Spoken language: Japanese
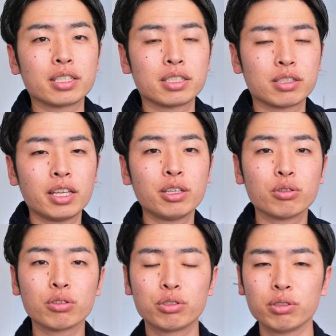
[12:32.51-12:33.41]
専
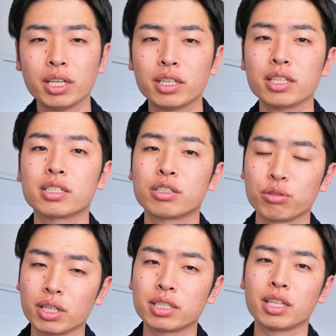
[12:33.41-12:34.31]
用の充電器で
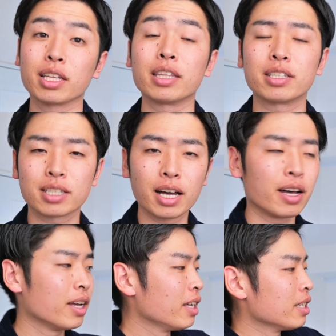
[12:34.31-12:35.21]
充電してたんですが、